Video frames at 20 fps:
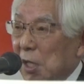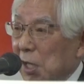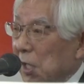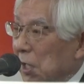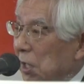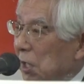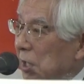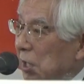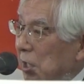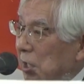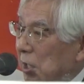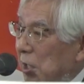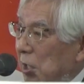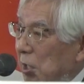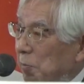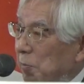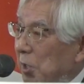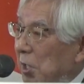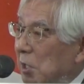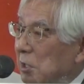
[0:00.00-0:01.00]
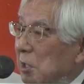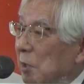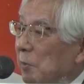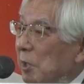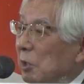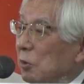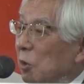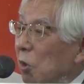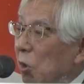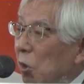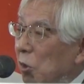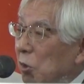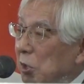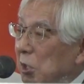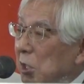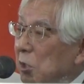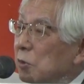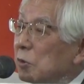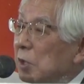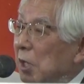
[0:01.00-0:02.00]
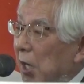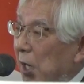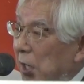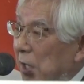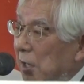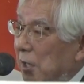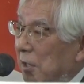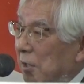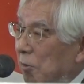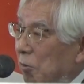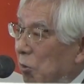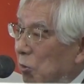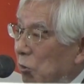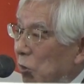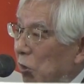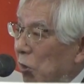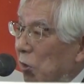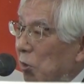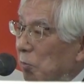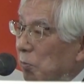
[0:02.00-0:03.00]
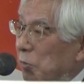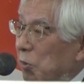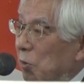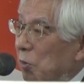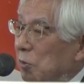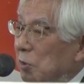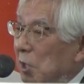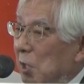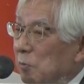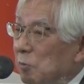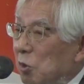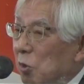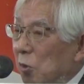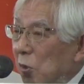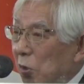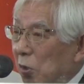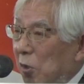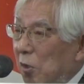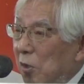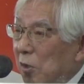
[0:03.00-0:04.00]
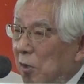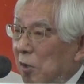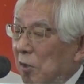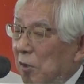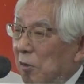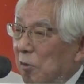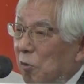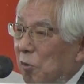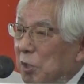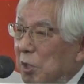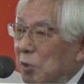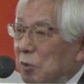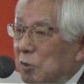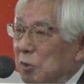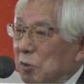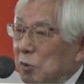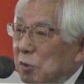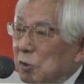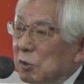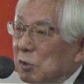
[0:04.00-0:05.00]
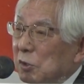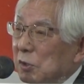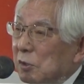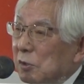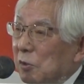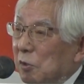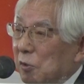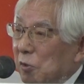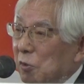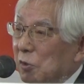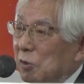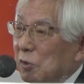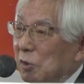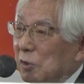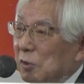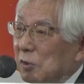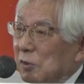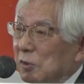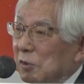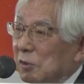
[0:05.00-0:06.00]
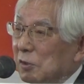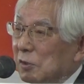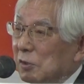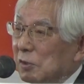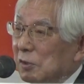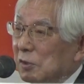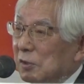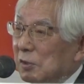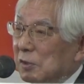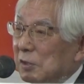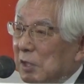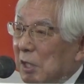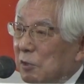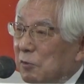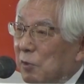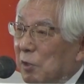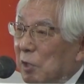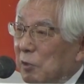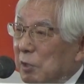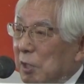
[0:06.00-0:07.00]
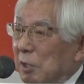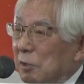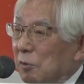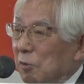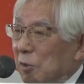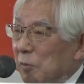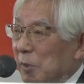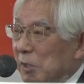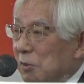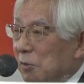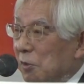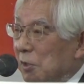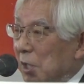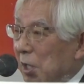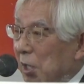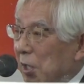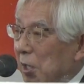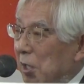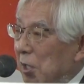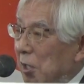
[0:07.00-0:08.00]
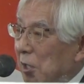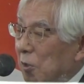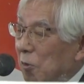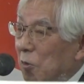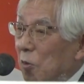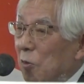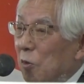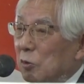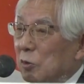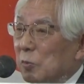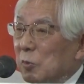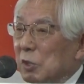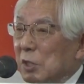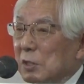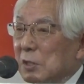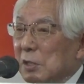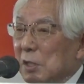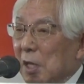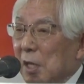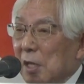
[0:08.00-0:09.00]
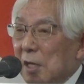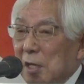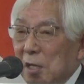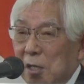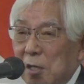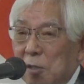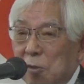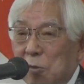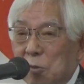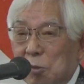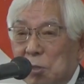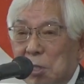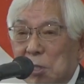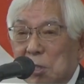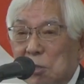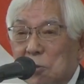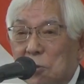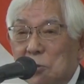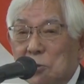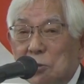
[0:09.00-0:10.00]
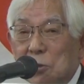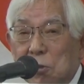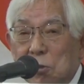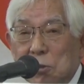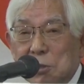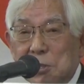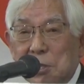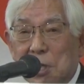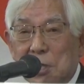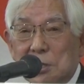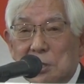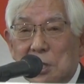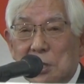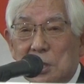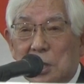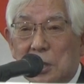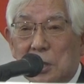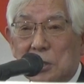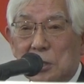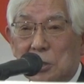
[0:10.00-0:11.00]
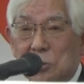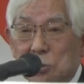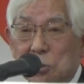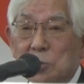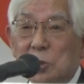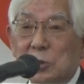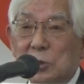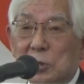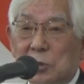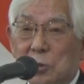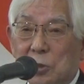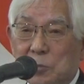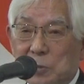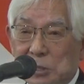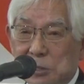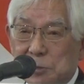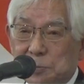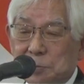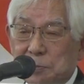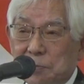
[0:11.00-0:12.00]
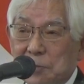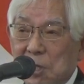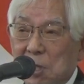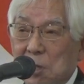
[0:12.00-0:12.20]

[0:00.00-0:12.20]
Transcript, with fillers: で皆様の寄付がこのプログラムを大きくするという役割になっておりますので今後ともですねロータリーのことを支援していただけたらと思っております